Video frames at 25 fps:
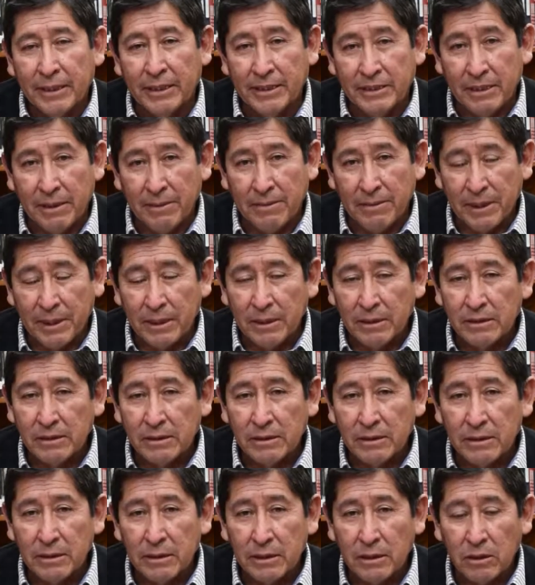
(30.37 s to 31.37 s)
Esta
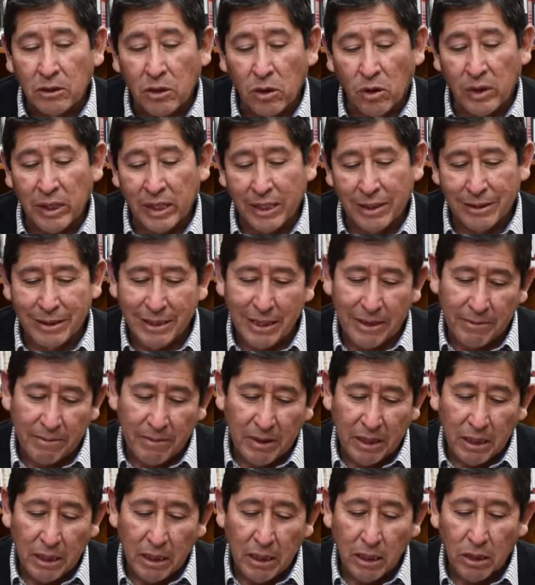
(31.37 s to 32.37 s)
vez con el
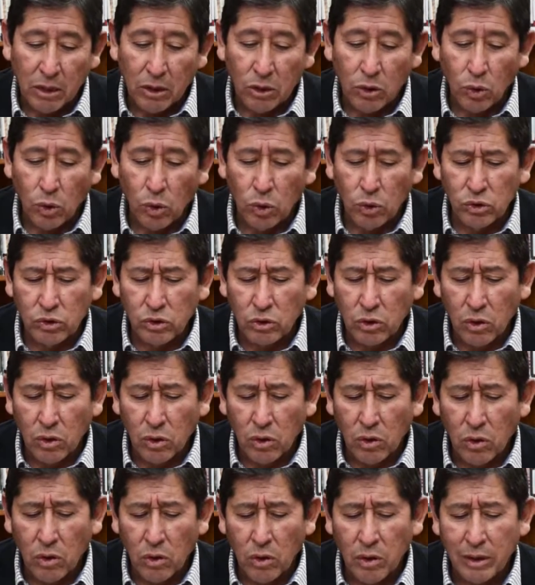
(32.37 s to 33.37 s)
tema
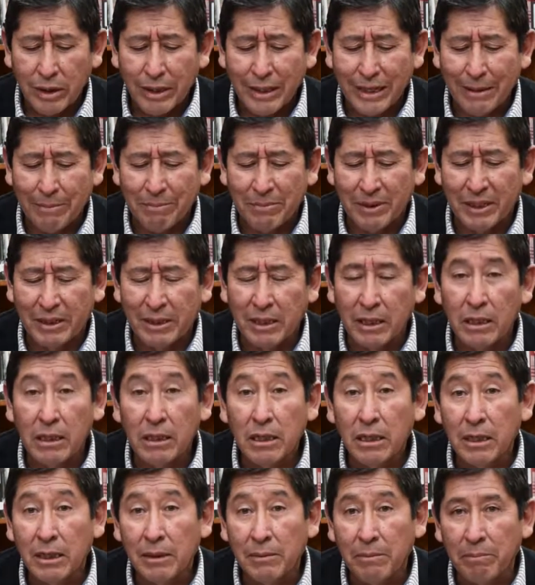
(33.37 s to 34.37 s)
Cusco,
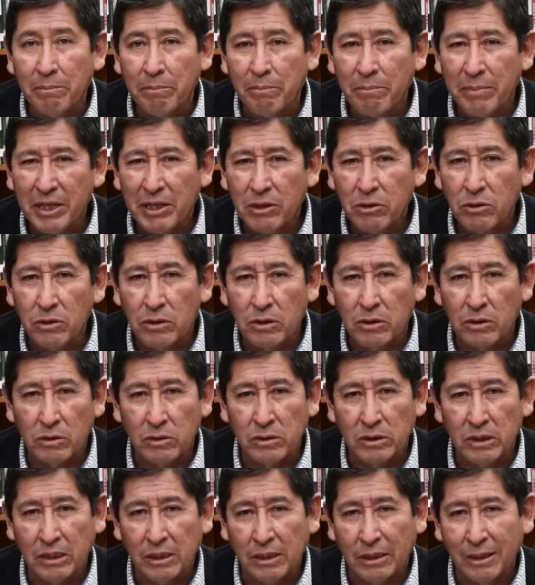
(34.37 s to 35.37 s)
capital del imperio de
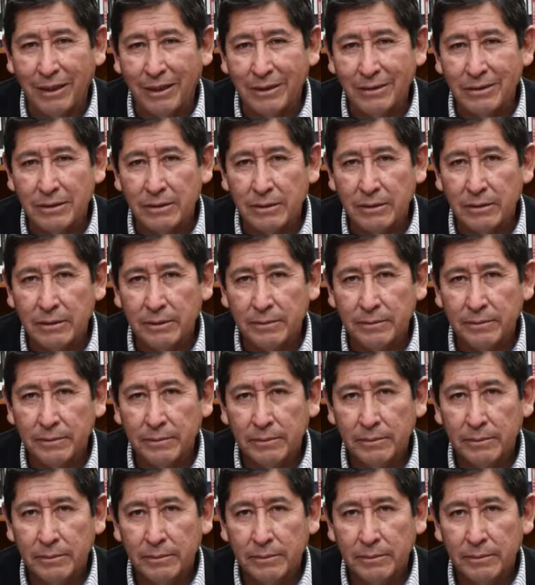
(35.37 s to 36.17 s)
los incas.